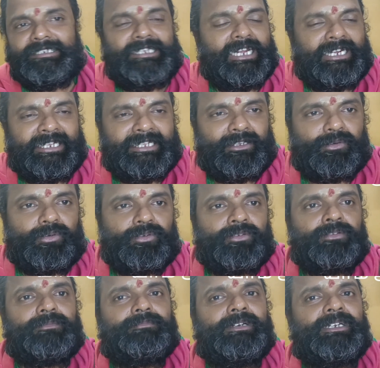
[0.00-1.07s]
யானைக்கு
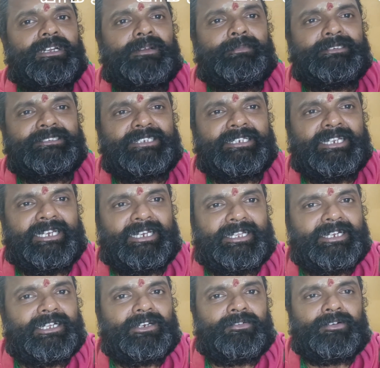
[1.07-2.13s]
கொடுக்கணும் பட் நம்ம சென்னையில்
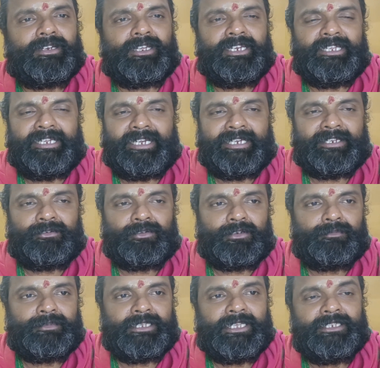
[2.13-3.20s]
இருக்கிறவங்களால யானைக்கு
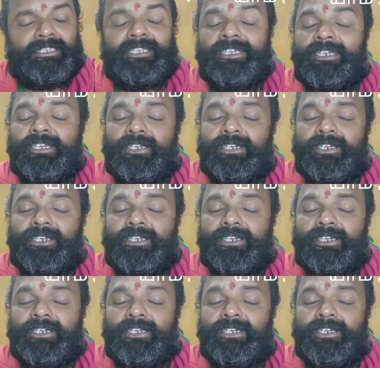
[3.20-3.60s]
கொடுக்க முடியாது